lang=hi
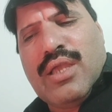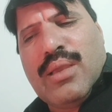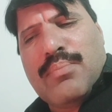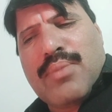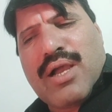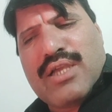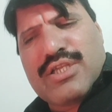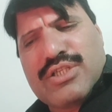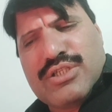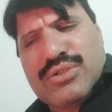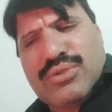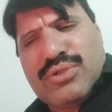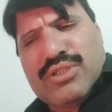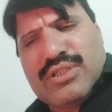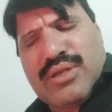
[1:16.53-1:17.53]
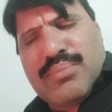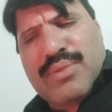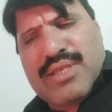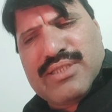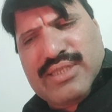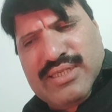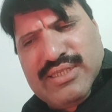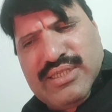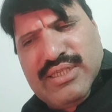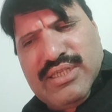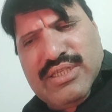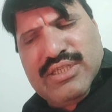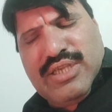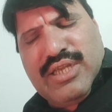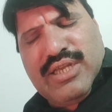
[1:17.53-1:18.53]
बाकी चीज़ों की तरह मैं सरसरी
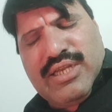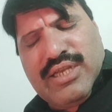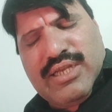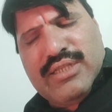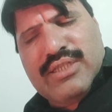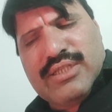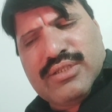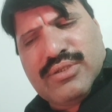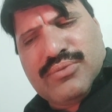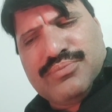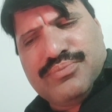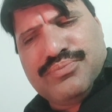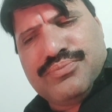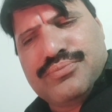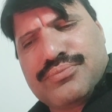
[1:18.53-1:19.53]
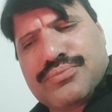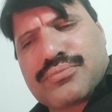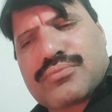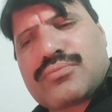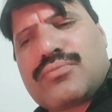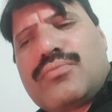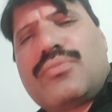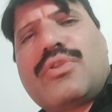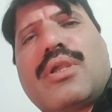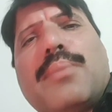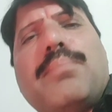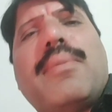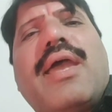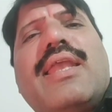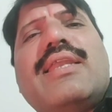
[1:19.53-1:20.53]
इशारा कर देता हूँ
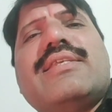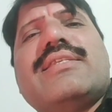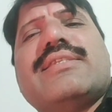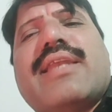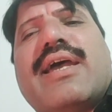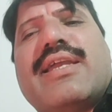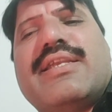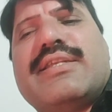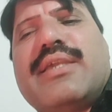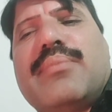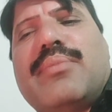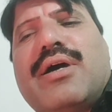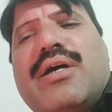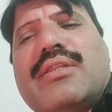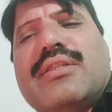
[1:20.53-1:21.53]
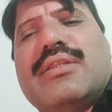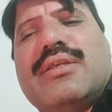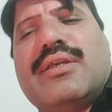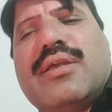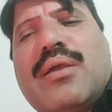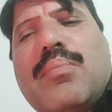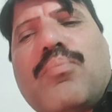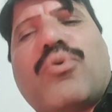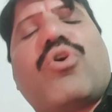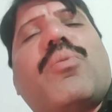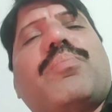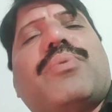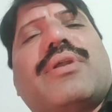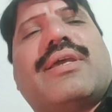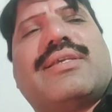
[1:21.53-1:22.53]
बैलेंस डाइट के बाद
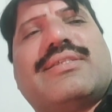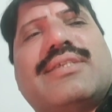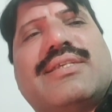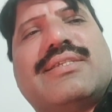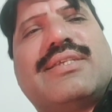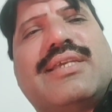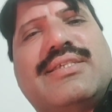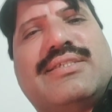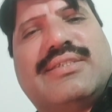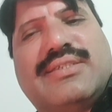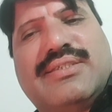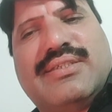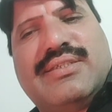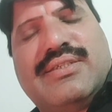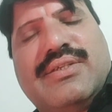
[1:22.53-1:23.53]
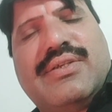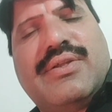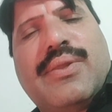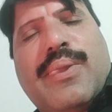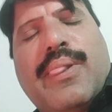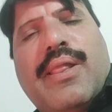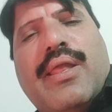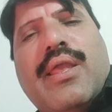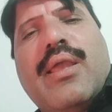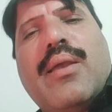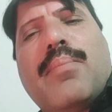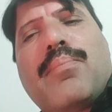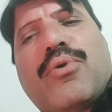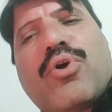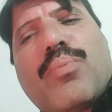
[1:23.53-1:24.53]
प्रॉपर एक्सरसाइज
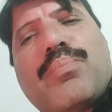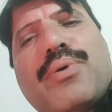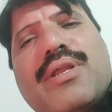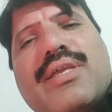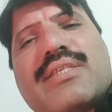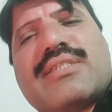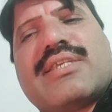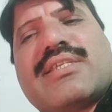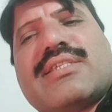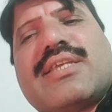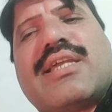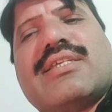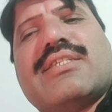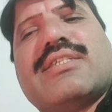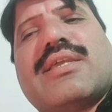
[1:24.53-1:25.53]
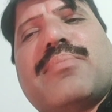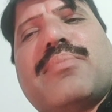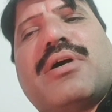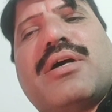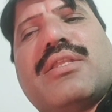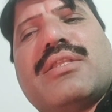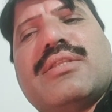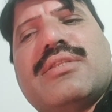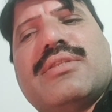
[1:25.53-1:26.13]
प्रॉपर एक्सरसाइज के बाद